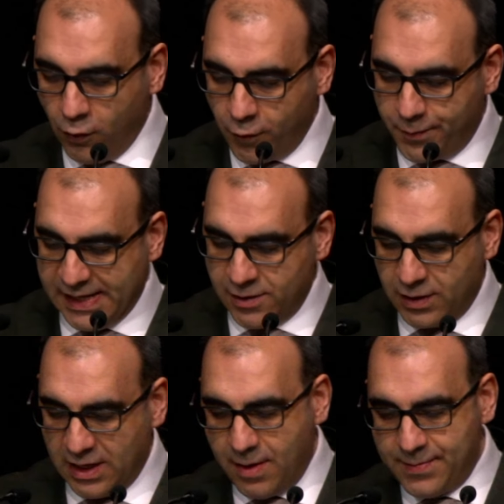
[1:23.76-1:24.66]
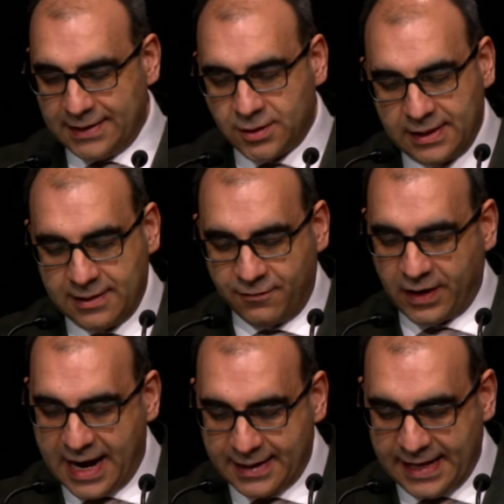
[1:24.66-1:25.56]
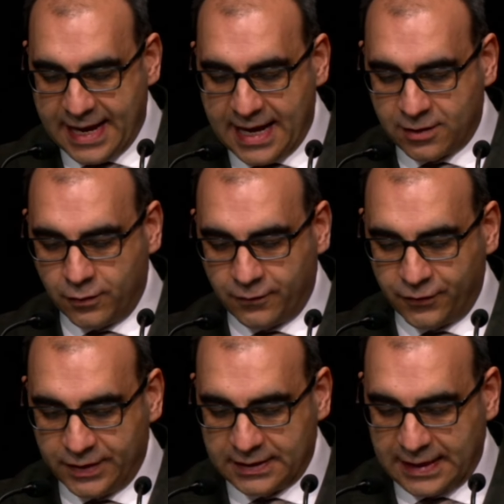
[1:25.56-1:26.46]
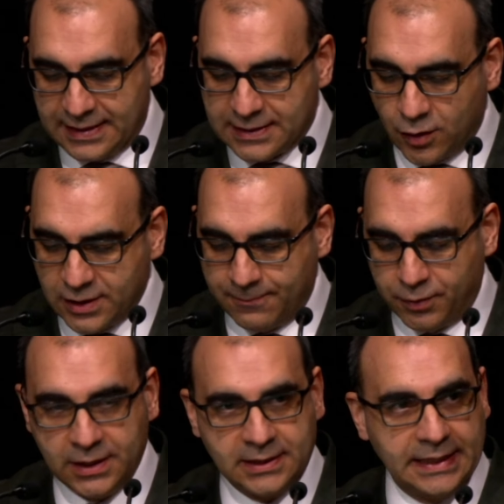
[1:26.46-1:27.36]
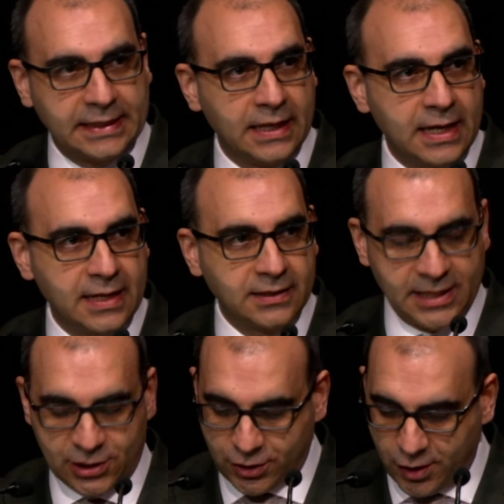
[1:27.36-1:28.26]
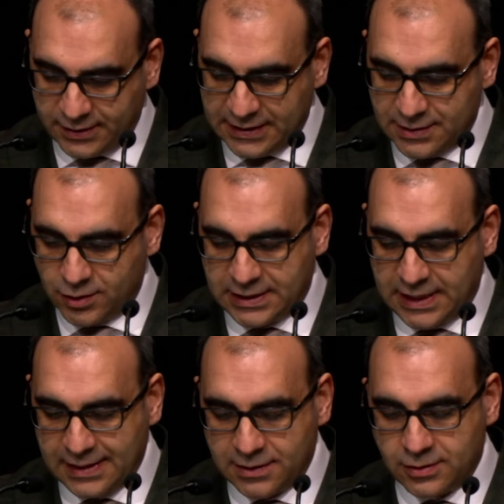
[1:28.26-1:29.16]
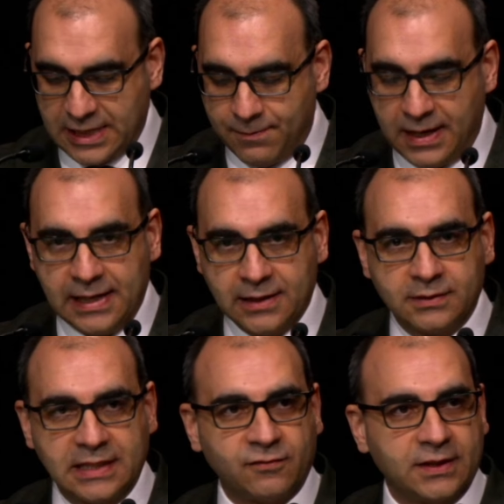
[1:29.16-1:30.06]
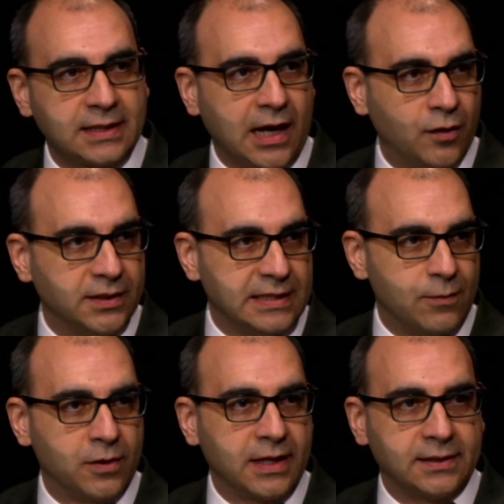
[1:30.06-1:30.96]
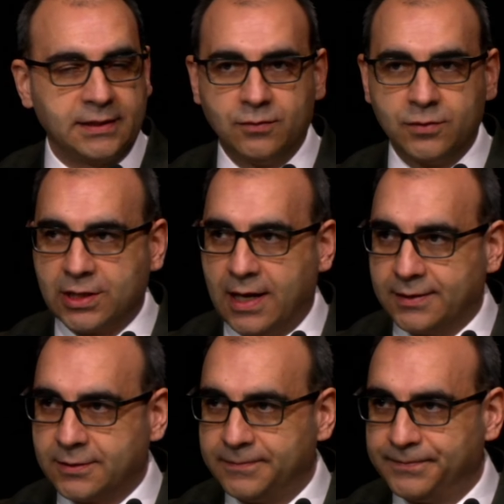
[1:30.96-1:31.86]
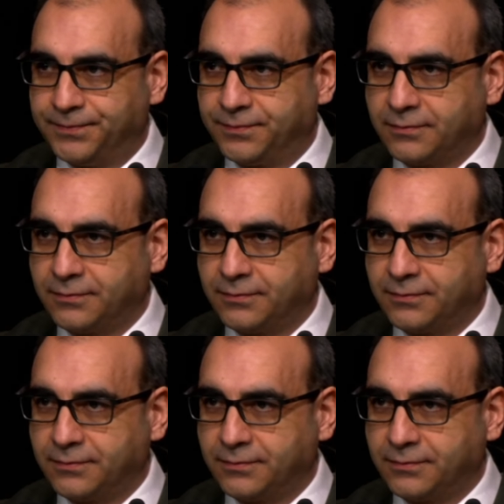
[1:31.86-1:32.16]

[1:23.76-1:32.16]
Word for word: und wo Bildung immer mehr zu einer Frage der Herkunft wird. Eine solche Politik zerstört den sozialen Zusammenhalt und das Vertrauen in Demokratie und Staat.